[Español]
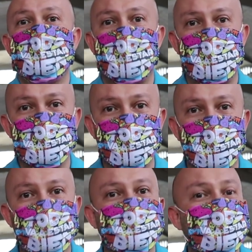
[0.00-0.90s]
de la
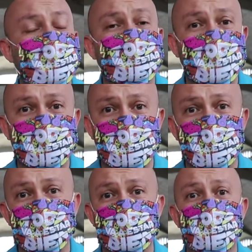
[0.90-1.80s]
ciudad, del,
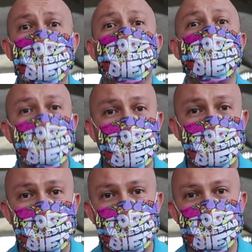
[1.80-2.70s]
departamento y del
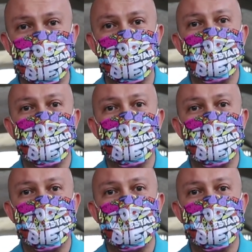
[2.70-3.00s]
país.